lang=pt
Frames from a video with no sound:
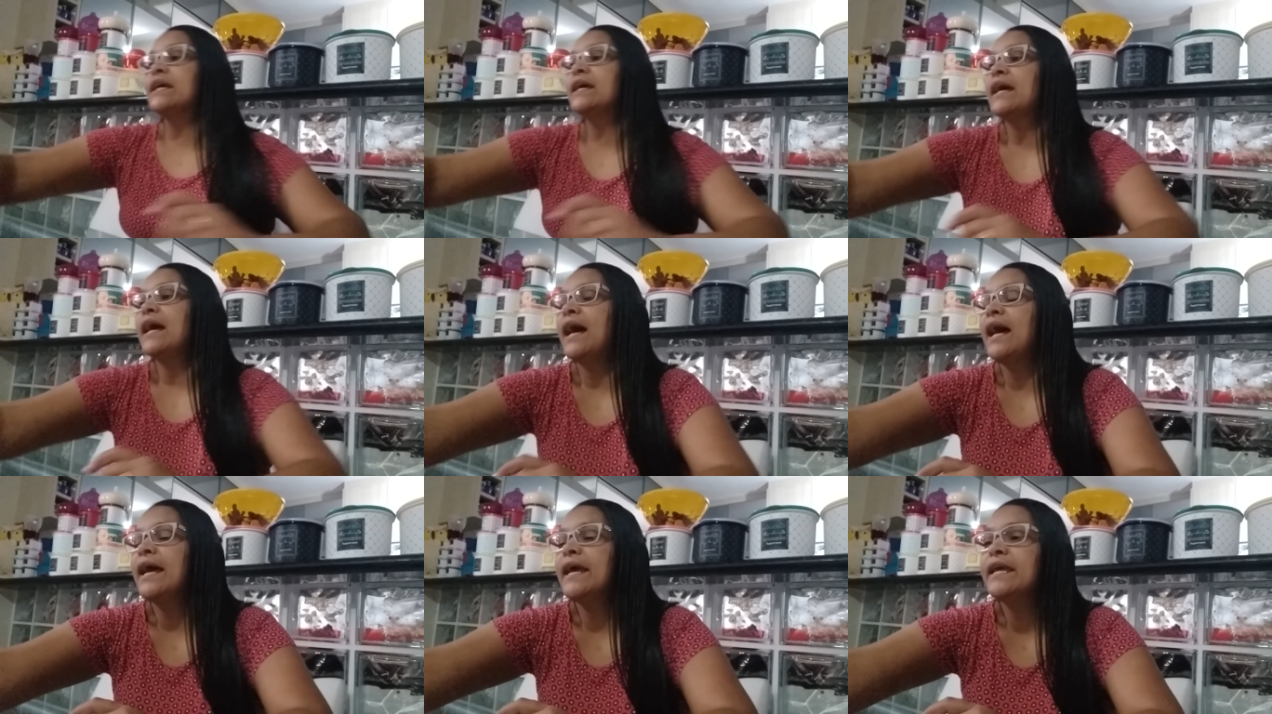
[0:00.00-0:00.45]

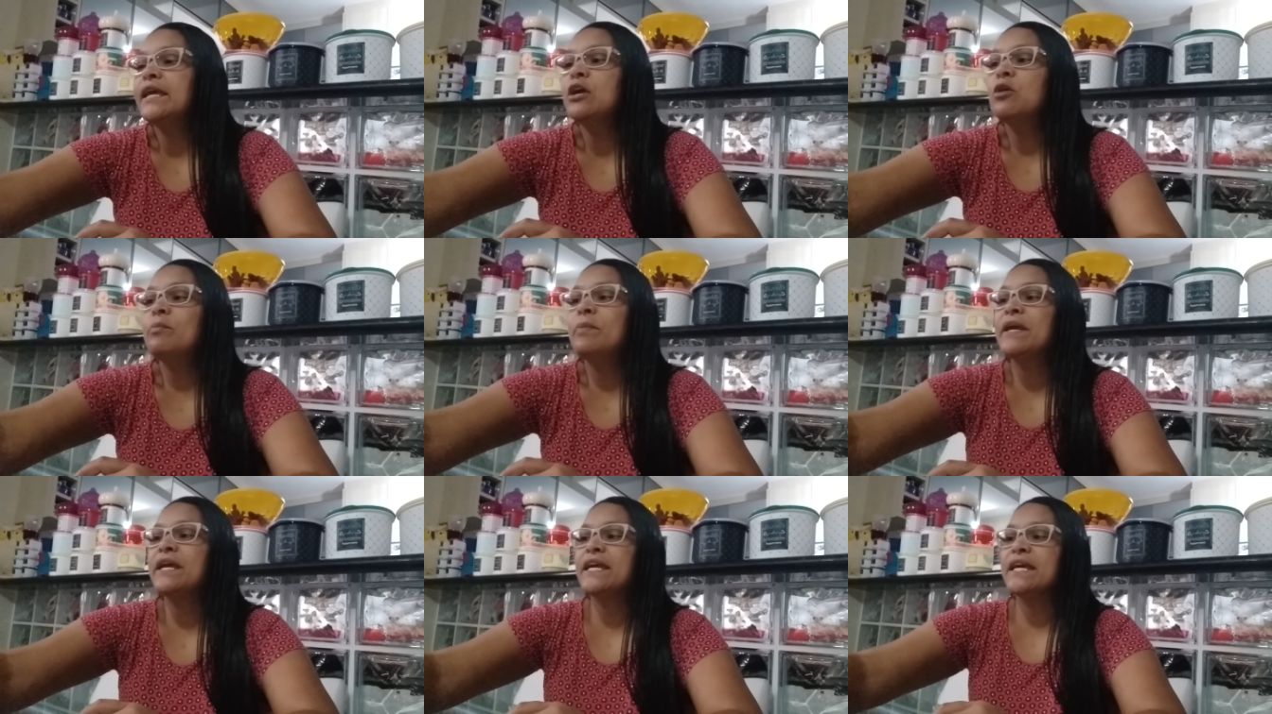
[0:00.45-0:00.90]
Aí
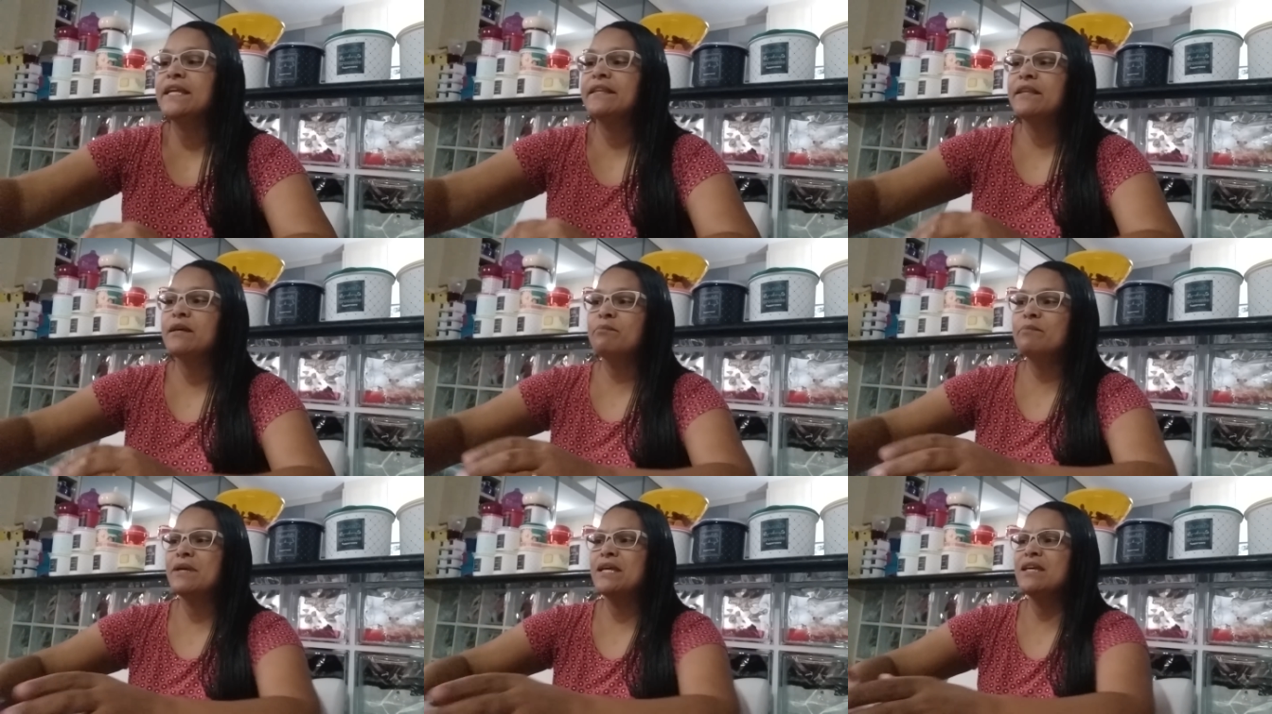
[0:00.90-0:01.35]
eu peguei
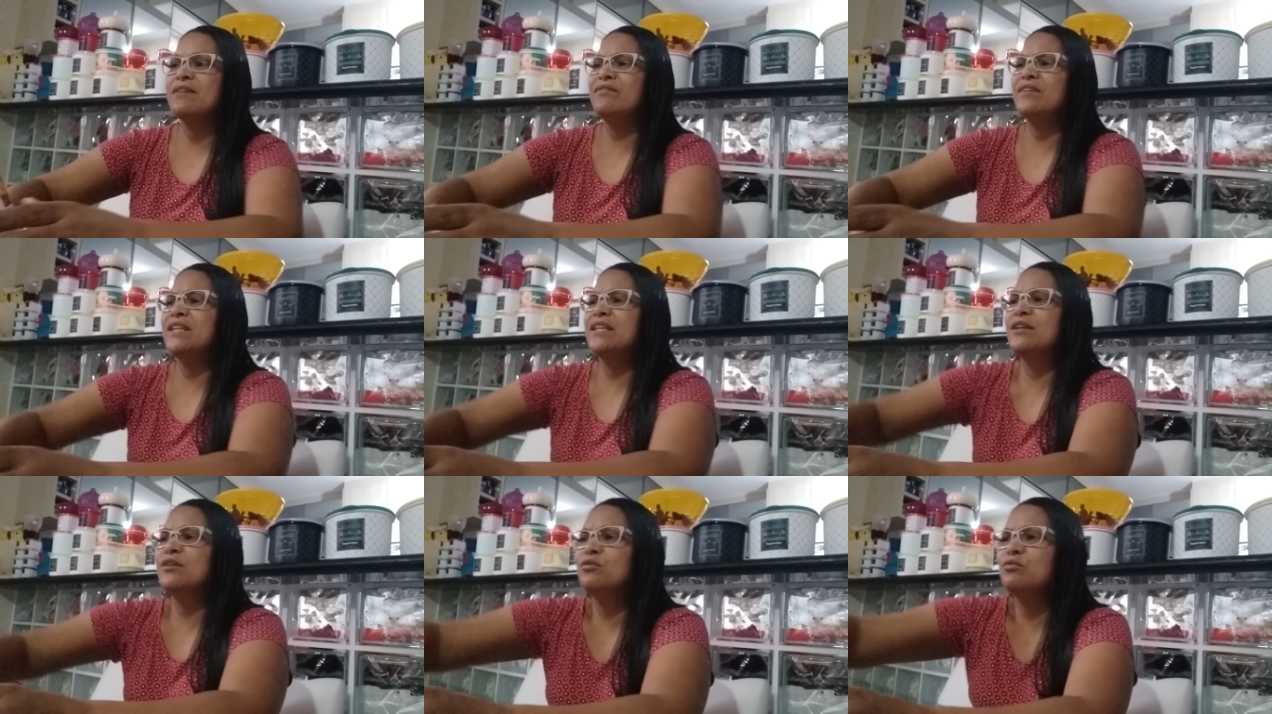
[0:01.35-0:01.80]
também que
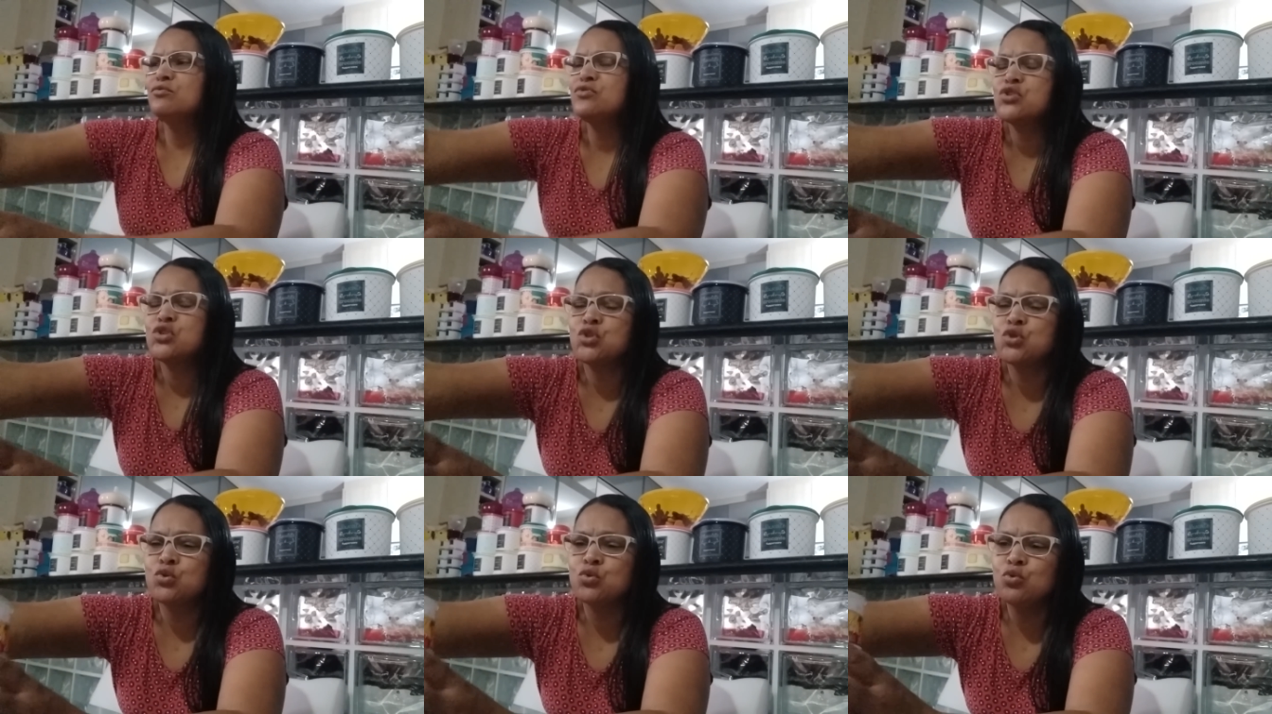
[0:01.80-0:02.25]
vendeu
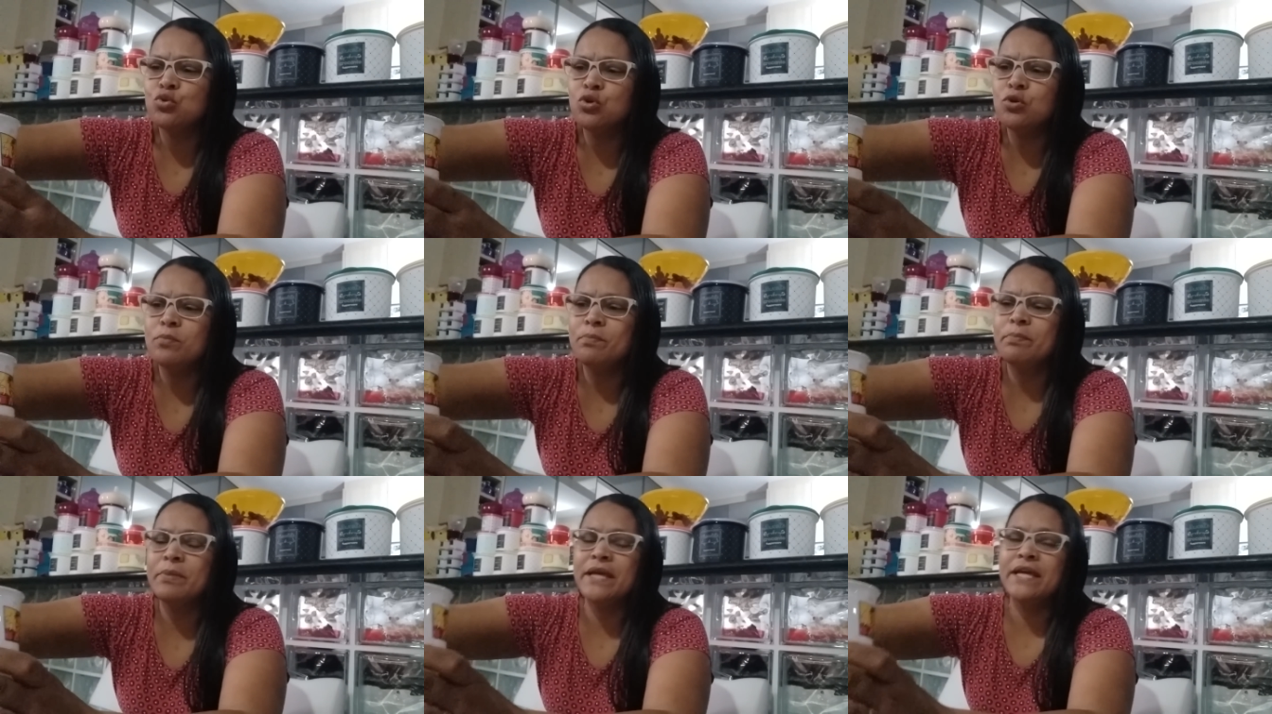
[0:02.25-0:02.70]

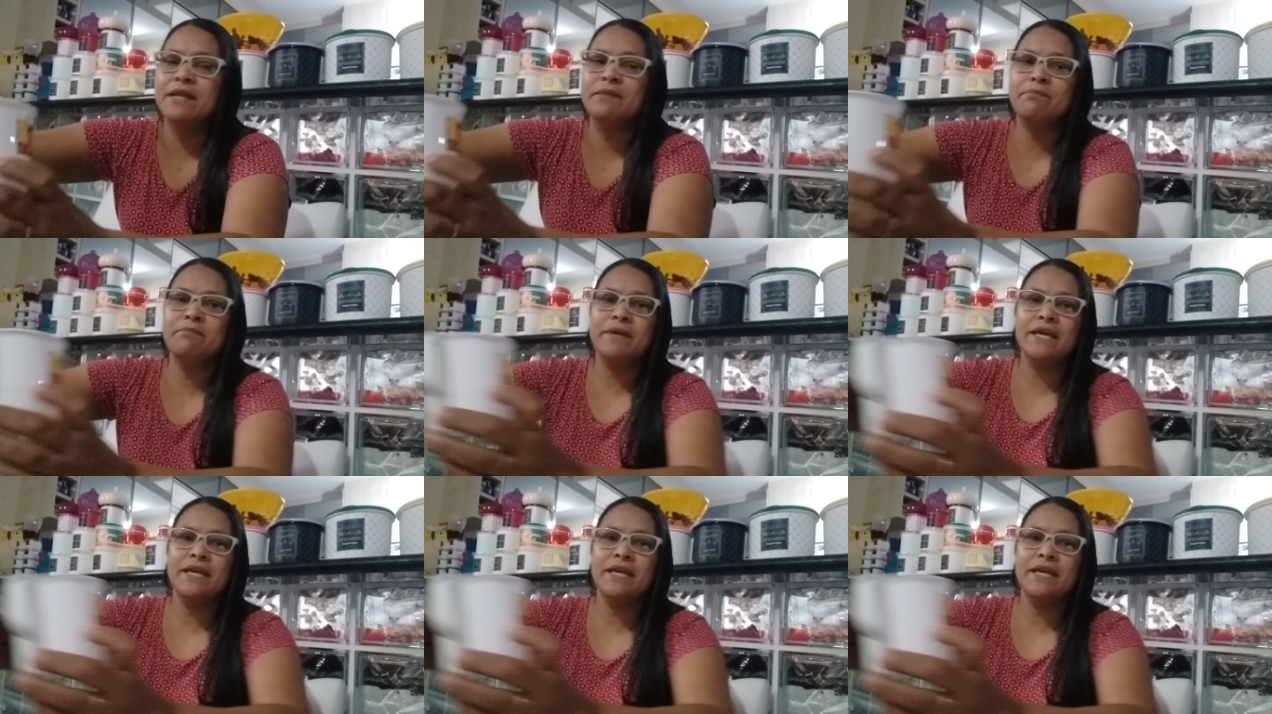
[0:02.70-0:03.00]
super